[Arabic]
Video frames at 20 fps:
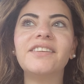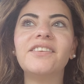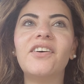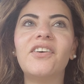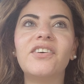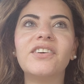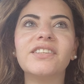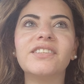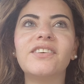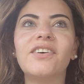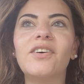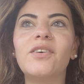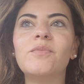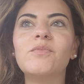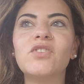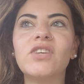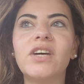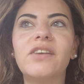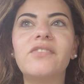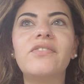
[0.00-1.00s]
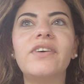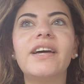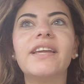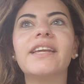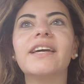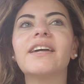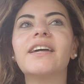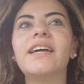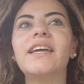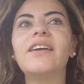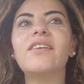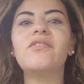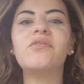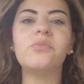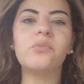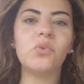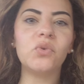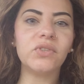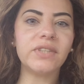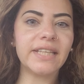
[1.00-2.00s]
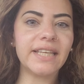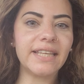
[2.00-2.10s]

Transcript: النهارده مش عارفه انا جايه في مود